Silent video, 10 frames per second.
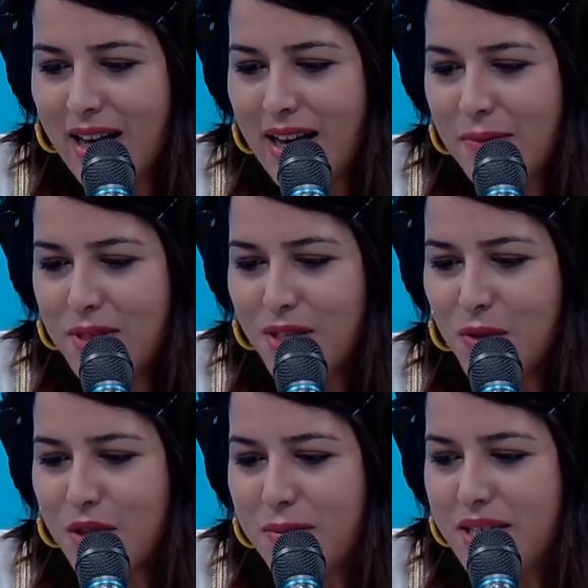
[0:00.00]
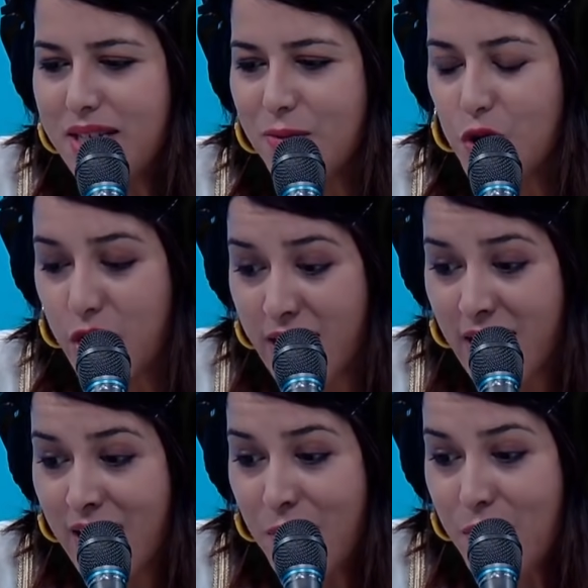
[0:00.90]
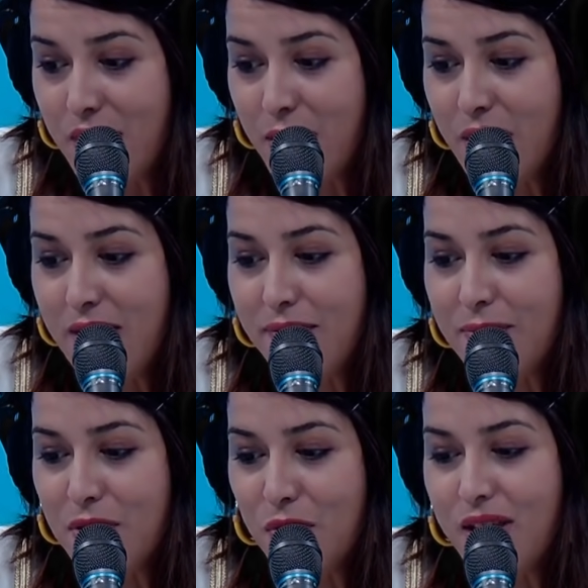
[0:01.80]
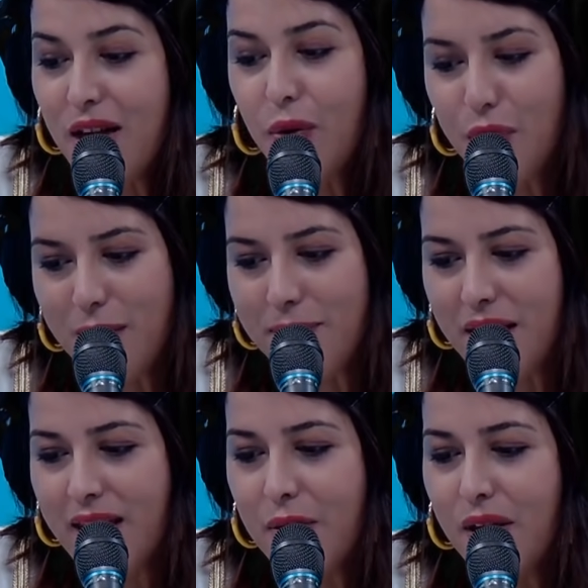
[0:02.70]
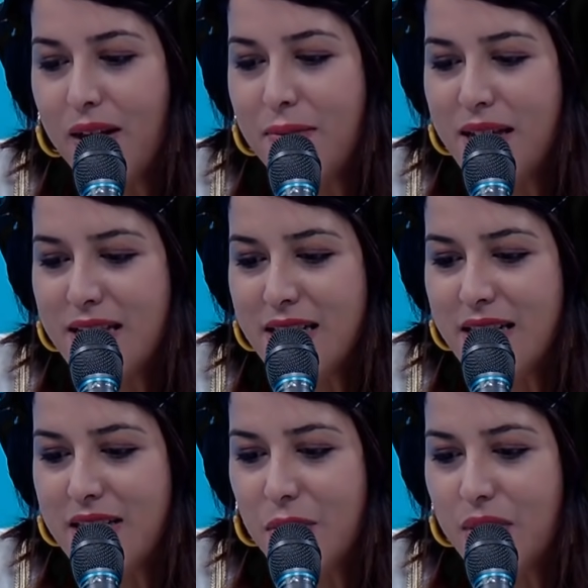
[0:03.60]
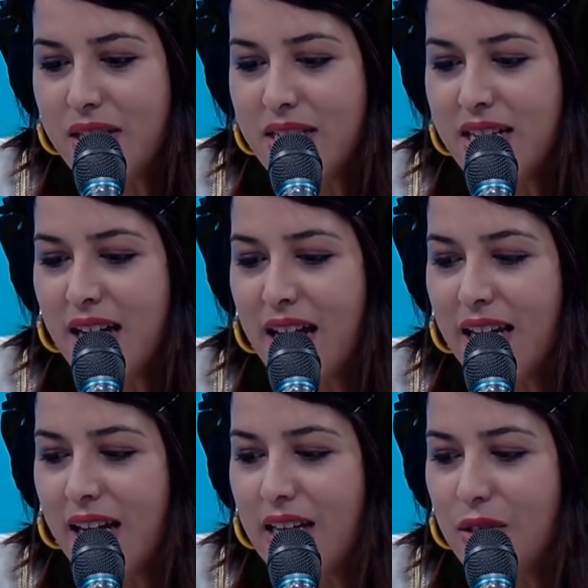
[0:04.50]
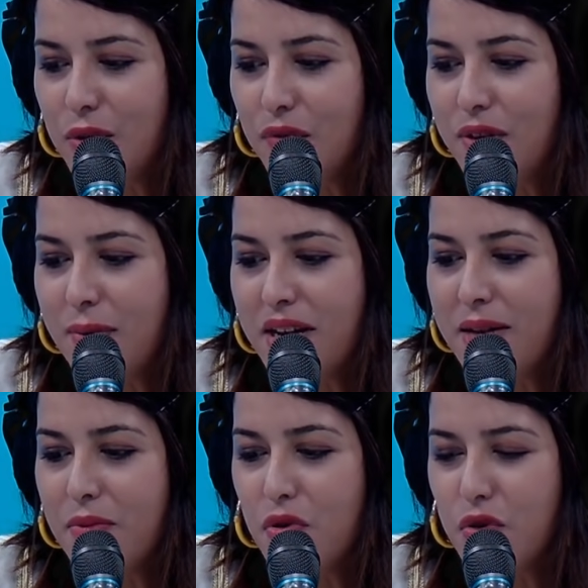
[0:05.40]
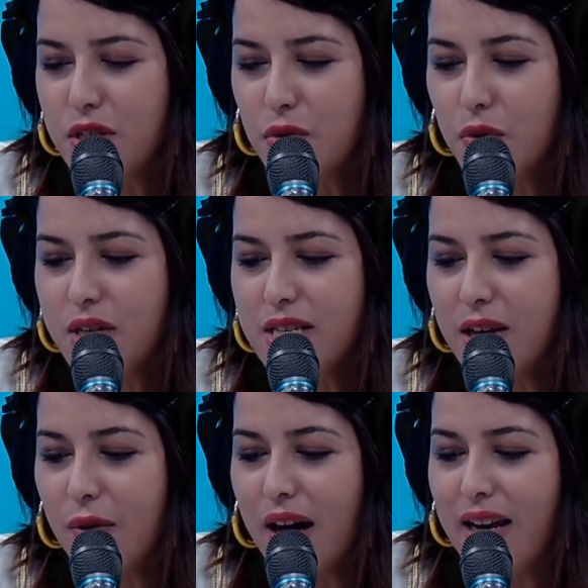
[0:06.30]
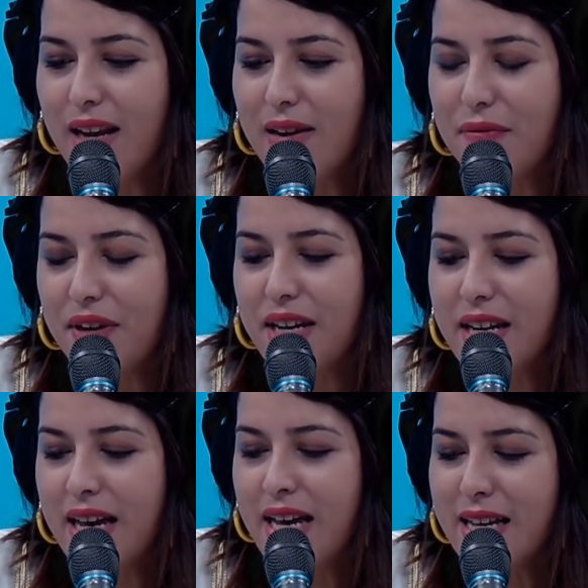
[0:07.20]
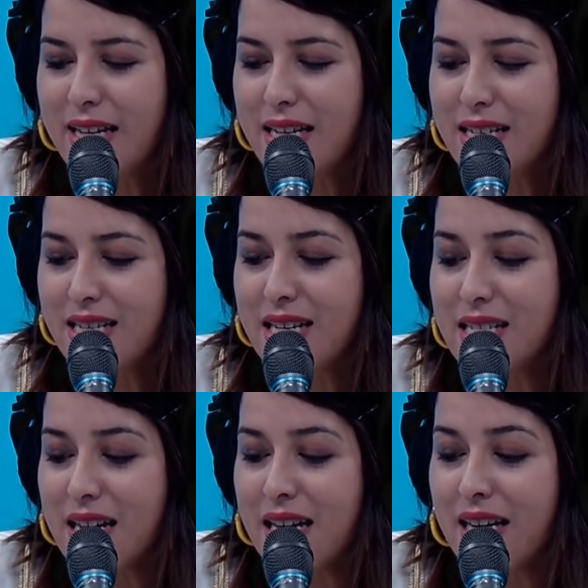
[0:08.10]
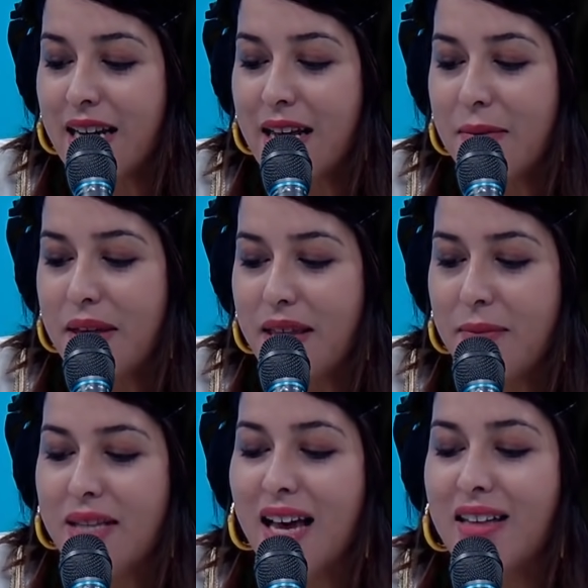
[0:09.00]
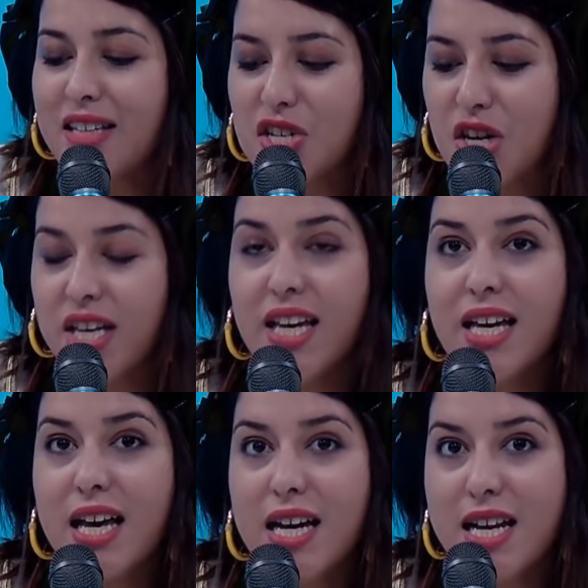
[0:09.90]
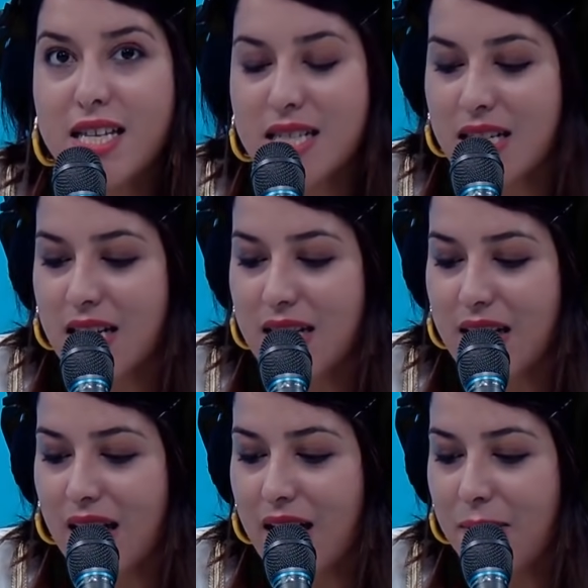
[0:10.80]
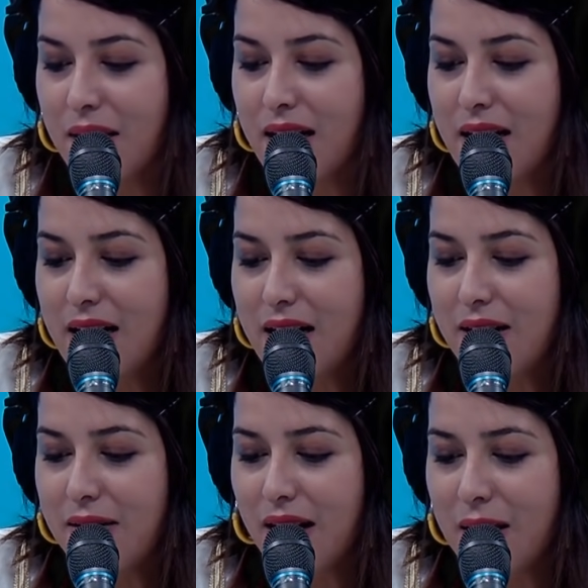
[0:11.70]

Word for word: بالسوشيال ميديا مش راكحة ويظهر لي فما شوية خوضة نحكيو على بيا زردي وتصريحها اللي قالته في برنامج جودي تو كي سألوها على الفنانة آه، زازا الكلام هذا ما تعداش هكاكا رئيس النقابة آه، نقابة